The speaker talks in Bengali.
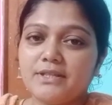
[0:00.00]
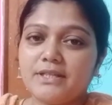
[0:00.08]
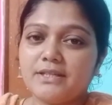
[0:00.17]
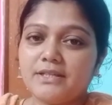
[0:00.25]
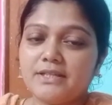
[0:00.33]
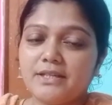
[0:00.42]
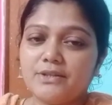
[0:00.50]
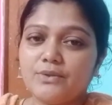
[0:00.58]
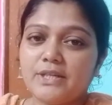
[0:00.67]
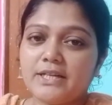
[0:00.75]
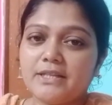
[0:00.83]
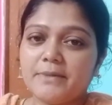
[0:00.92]
দাদা ছেলে তো
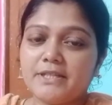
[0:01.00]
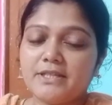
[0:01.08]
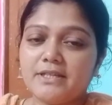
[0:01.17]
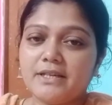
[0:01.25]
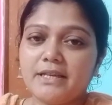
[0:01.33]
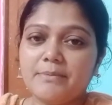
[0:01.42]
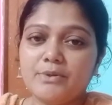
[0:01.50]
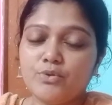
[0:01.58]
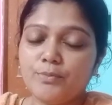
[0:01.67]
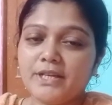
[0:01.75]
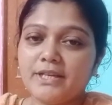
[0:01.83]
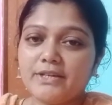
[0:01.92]
দাঁড়াতে পারছে না এই
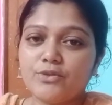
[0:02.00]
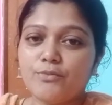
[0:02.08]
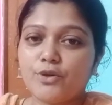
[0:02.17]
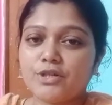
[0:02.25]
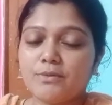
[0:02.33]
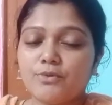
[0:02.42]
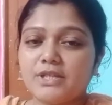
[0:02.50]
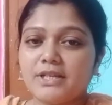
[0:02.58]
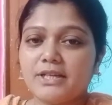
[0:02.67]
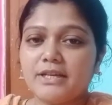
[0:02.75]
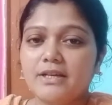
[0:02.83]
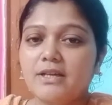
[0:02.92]
রুমে গিয়ে একটু বসাবো
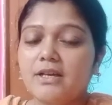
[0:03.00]
ছেলেকে